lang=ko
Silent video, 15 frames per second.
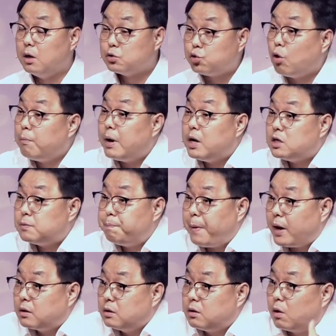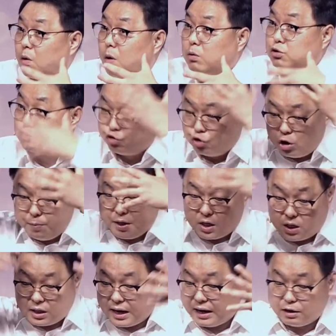정말 이스펙트 더 로드 주님이
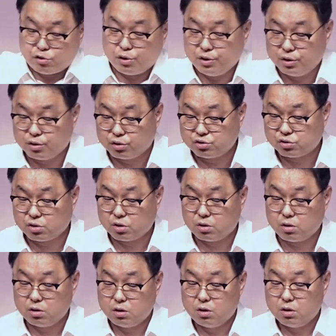기대가 되는 거죠